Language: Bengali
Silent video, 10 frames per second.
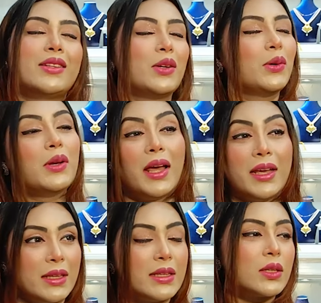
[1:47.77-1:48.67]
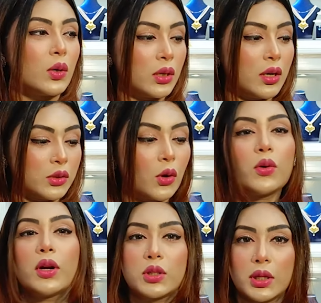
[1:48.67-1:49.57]
তো লাইক দিস
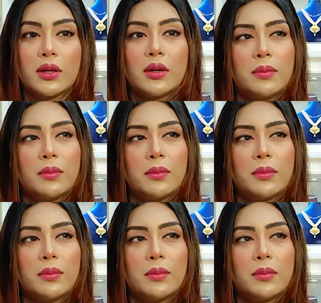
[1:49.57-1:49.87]
তখন আসলে